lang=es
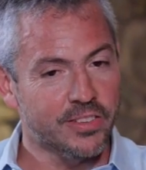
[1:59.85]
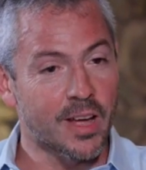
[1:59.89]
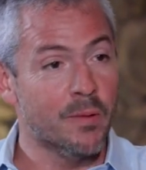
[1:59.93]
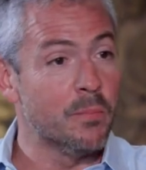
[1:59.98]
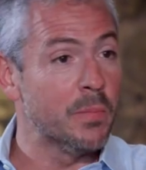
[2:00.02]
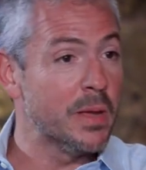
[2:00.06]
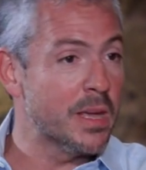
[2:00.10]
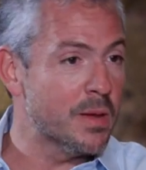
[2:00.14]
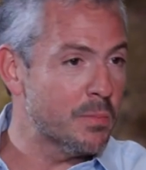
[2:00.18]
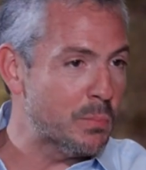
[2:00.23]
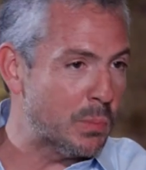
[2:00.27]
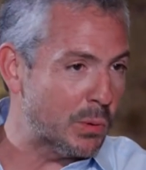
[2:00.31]

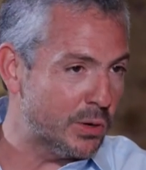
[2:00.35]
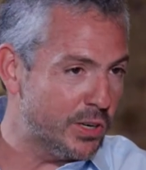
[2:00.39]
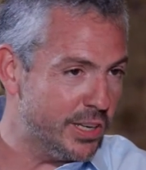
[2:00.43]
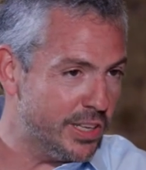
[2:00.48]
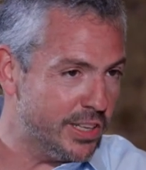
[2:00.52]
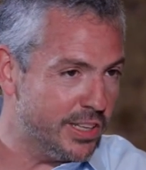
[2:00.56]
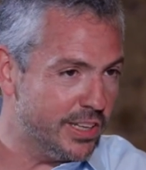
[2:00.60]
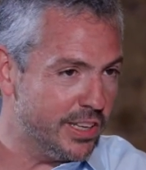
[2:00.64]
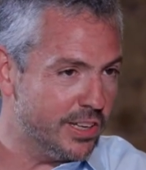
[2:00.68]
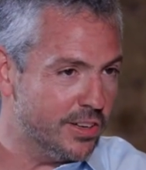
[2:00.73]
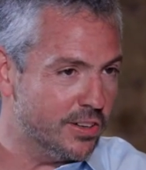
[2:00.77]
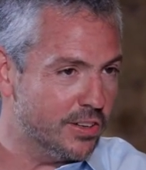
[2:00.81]
también
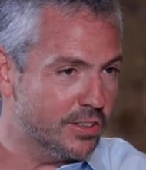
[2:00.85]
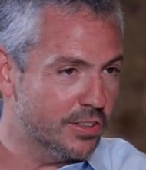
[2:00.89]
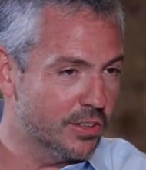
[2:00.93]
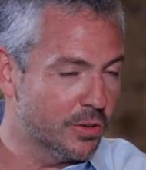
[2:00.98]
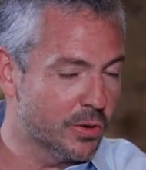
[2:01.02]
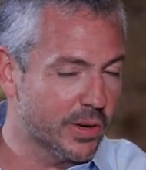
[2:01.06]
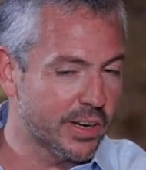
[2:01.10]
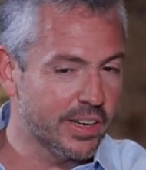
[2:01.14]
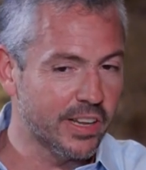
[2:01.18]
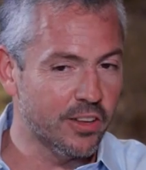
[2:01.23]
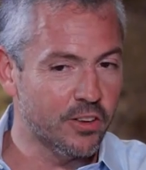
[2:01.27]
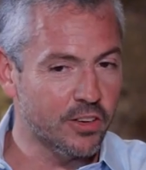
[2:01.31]
político,
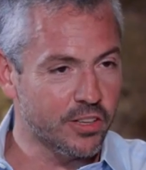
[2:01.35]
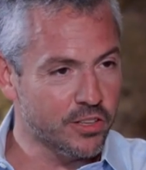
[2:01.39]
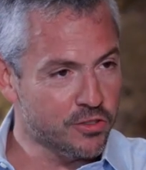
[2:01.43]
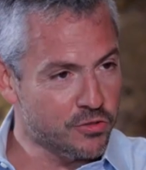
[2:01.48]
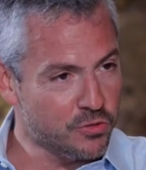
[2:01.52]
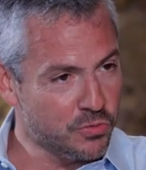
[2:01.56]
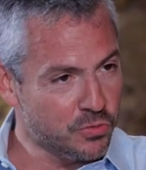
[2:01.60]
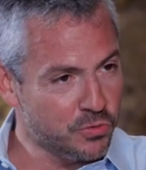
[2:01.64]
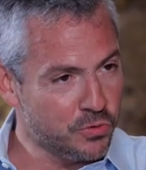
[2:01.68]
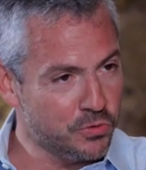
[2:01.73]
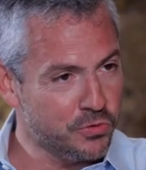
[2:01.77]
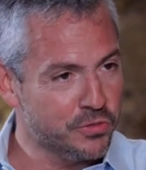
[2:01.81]
gobernador de
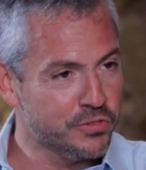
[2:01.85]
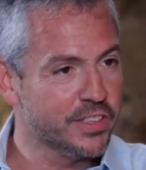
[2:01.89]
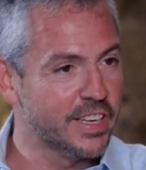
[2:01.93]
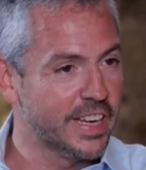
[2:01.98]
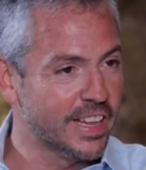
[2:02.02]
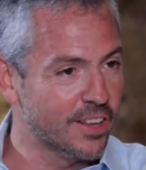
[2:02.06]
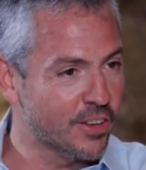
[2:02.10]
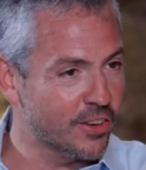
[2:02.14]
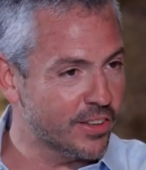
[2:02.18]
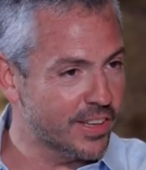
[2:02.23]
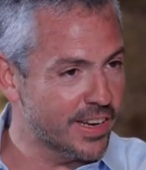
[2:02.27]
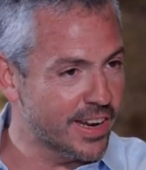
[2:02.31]
Chubut,
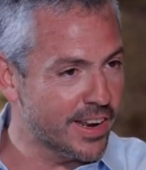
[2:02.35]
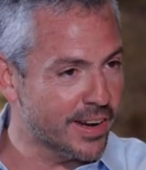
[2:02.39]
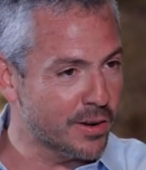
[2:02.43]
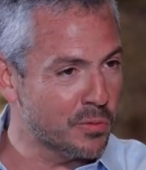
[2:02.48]
senador de la